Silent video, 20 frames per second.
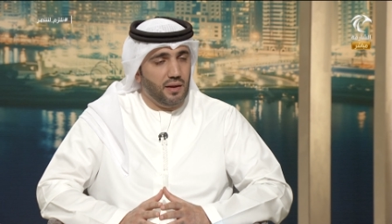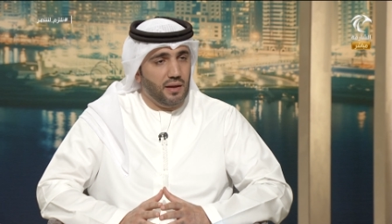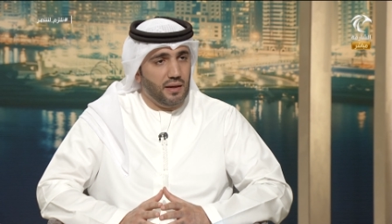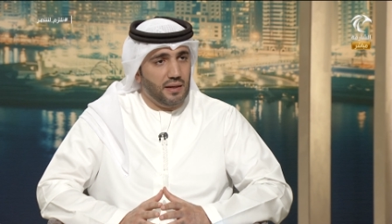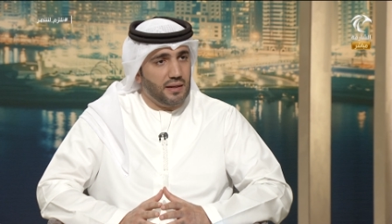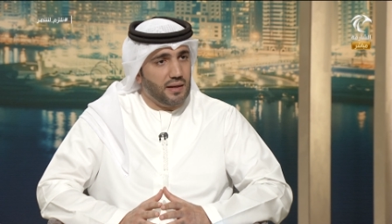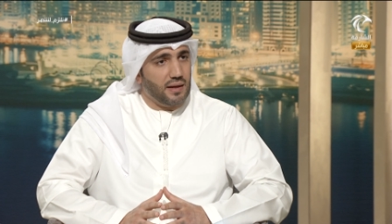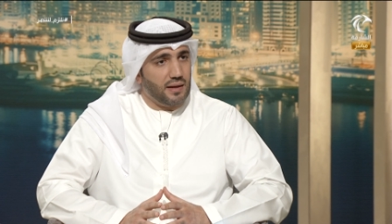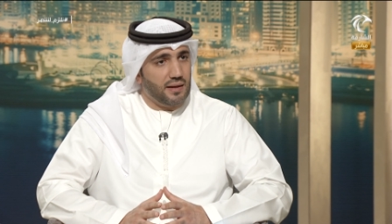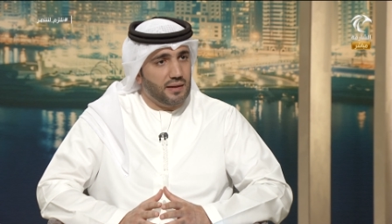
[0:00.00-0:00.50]

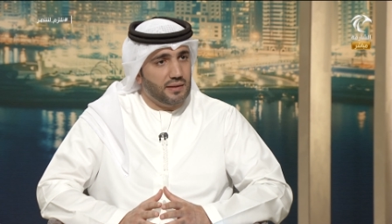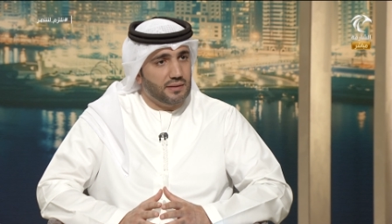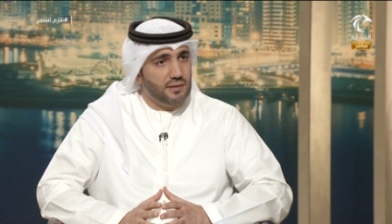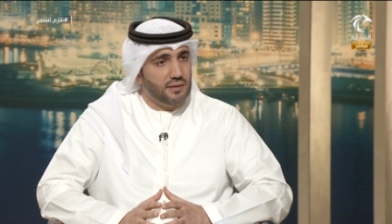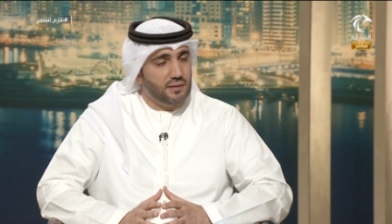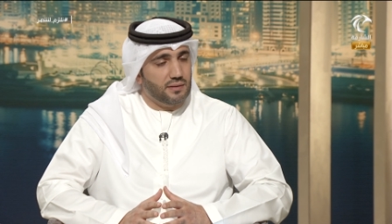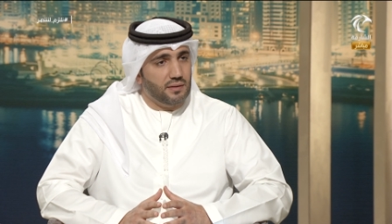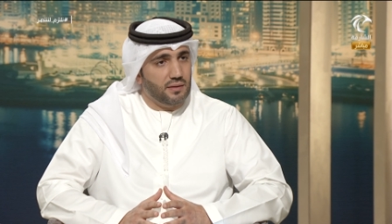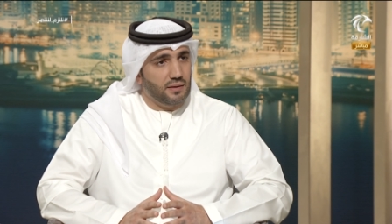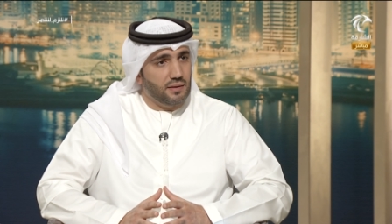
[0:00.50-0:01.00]
علاقات
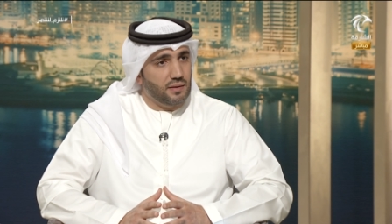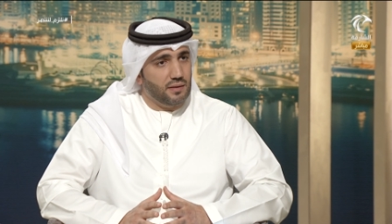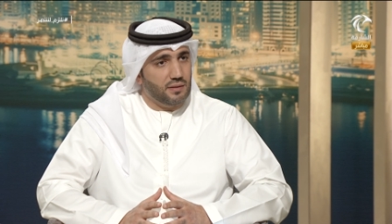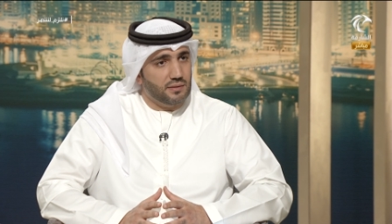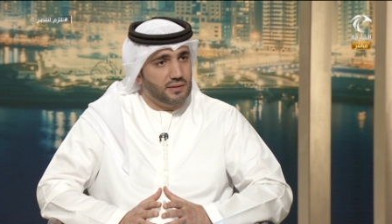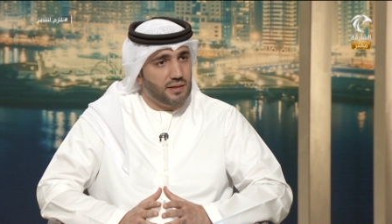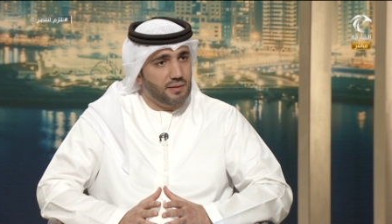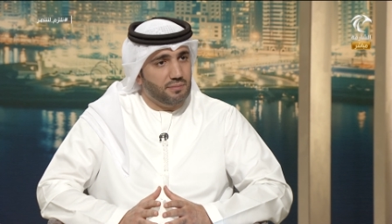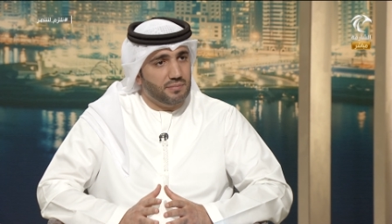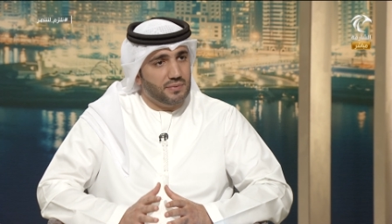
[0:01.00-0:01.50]
آه،
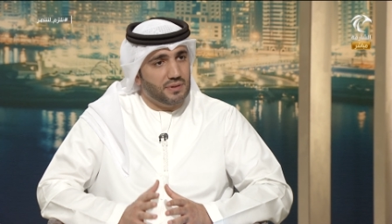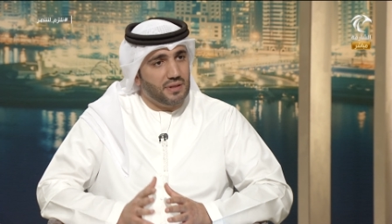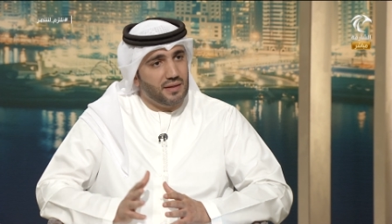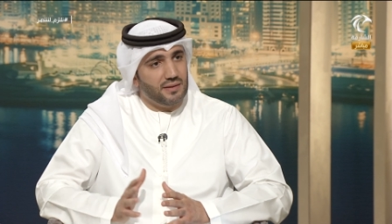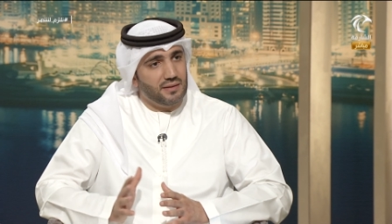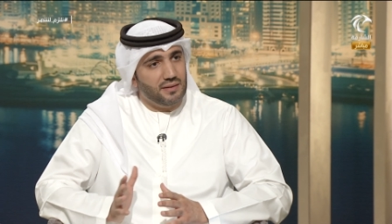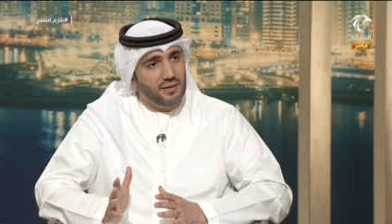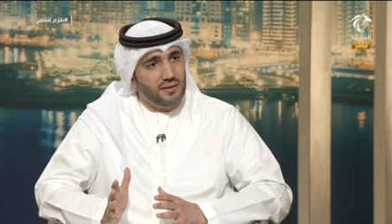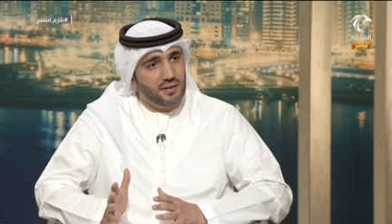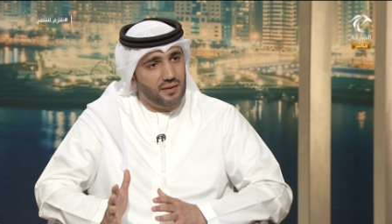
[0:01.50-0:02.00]

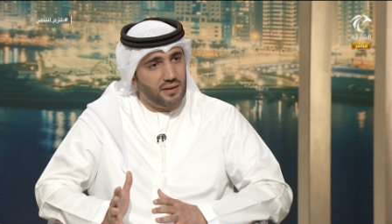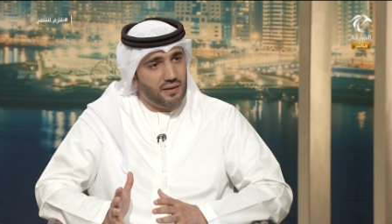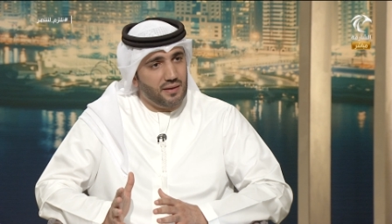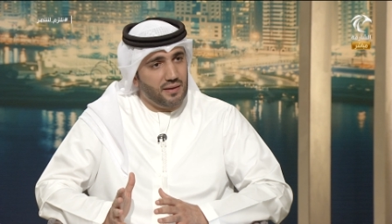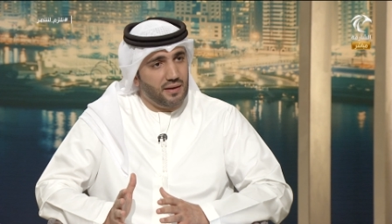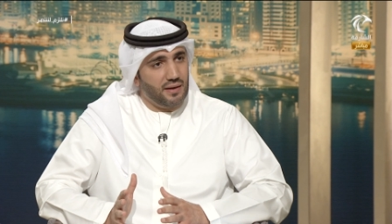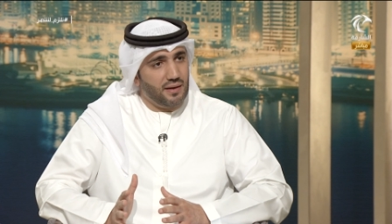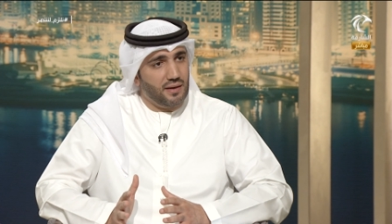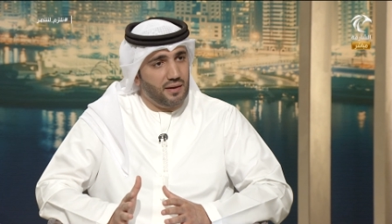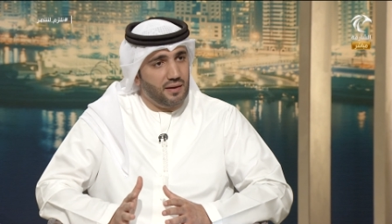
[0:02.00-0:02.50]
تمتد
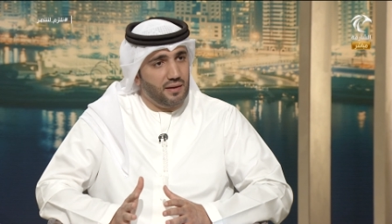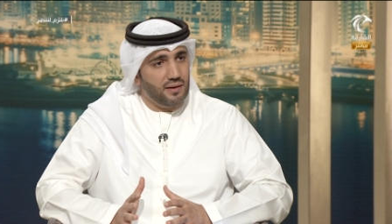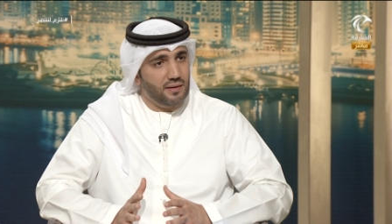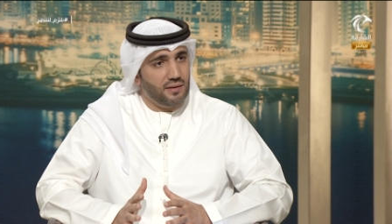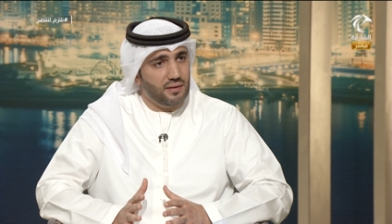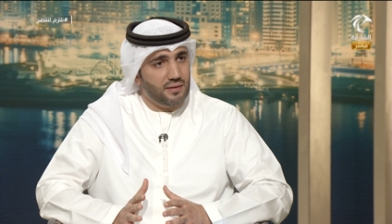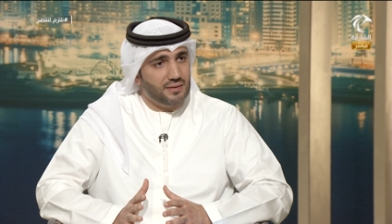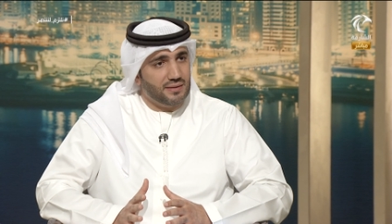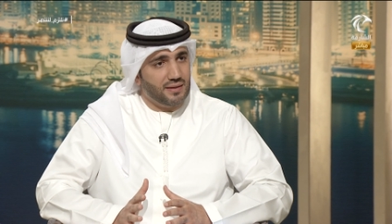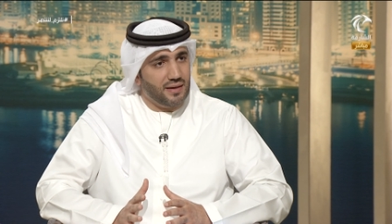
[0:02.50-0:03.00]
الى
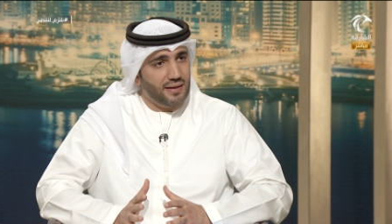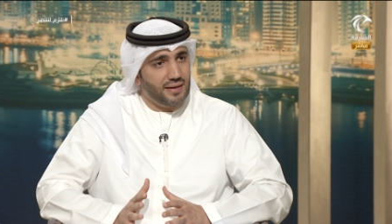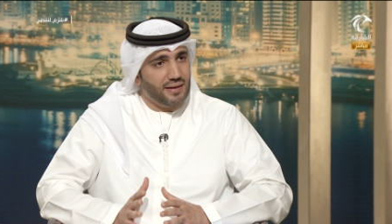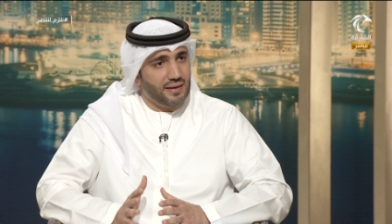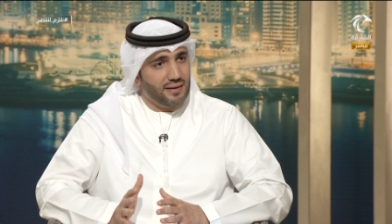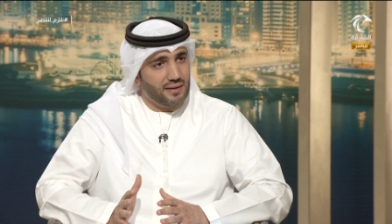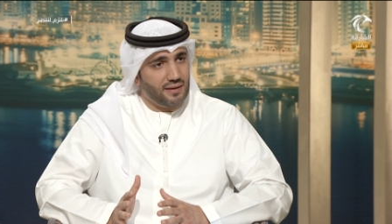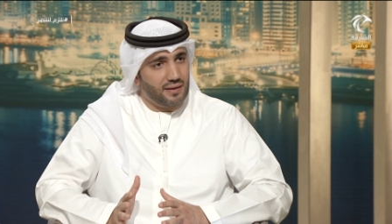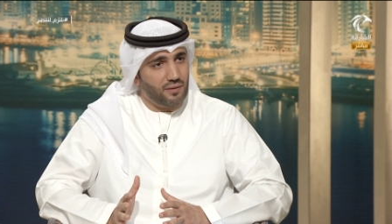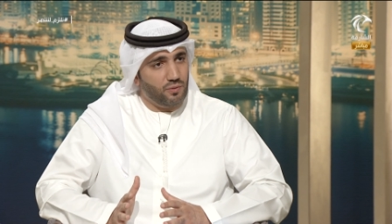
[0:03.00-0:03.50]
آه،
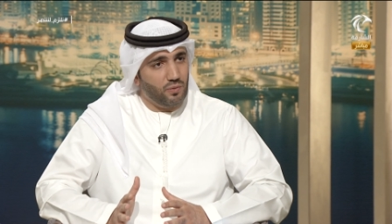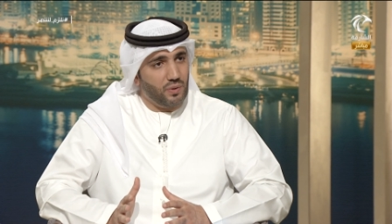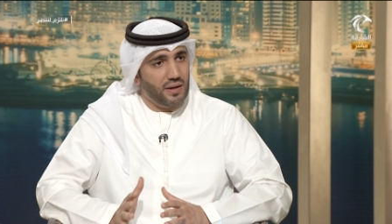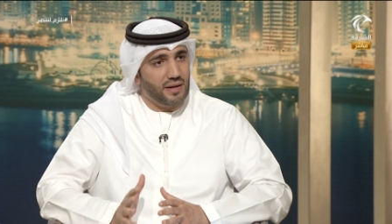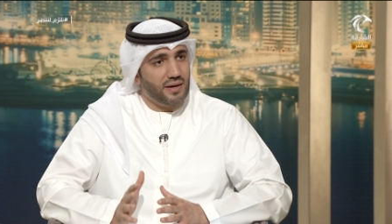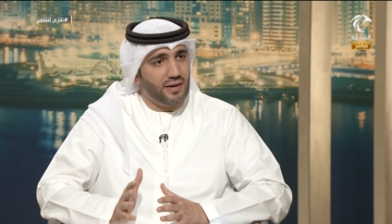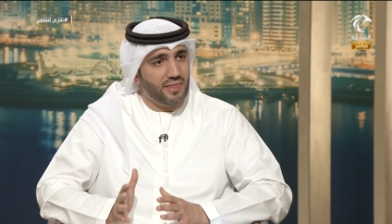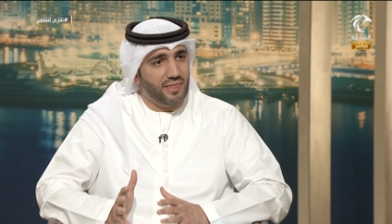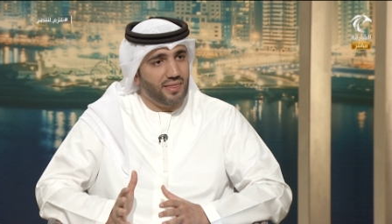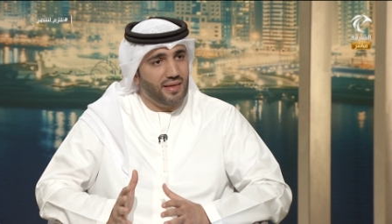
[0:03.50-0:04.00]
تاريخ
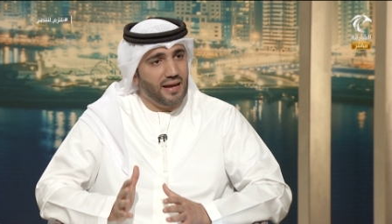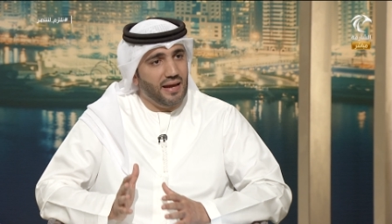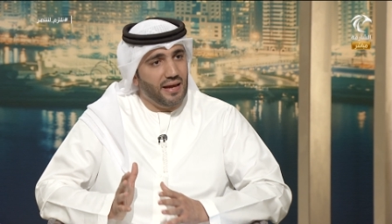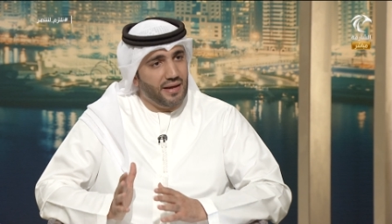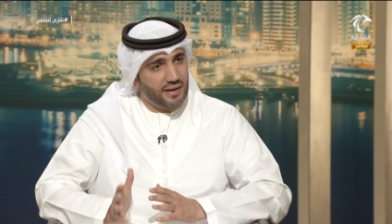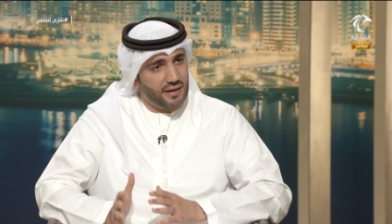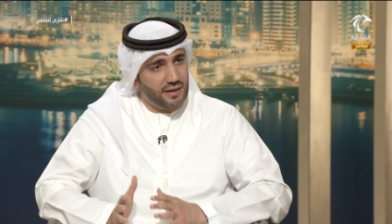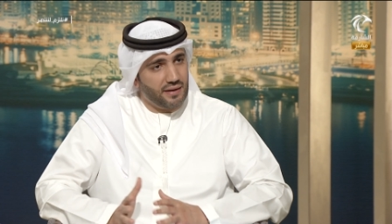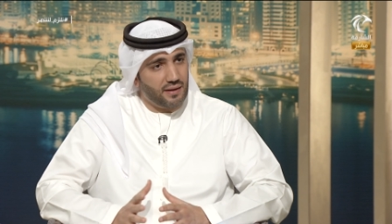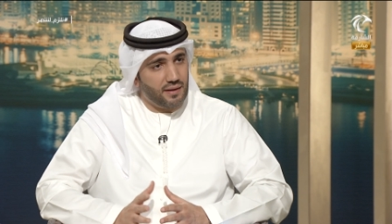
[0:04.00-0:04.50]
وارث
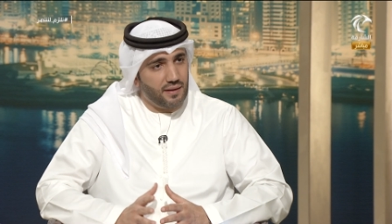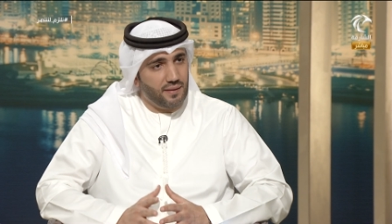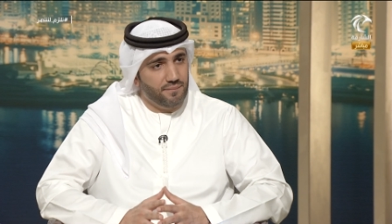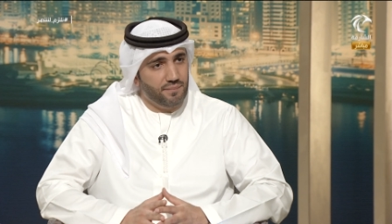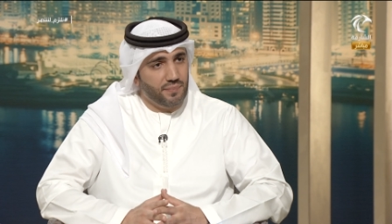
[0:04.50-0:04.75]
عريق.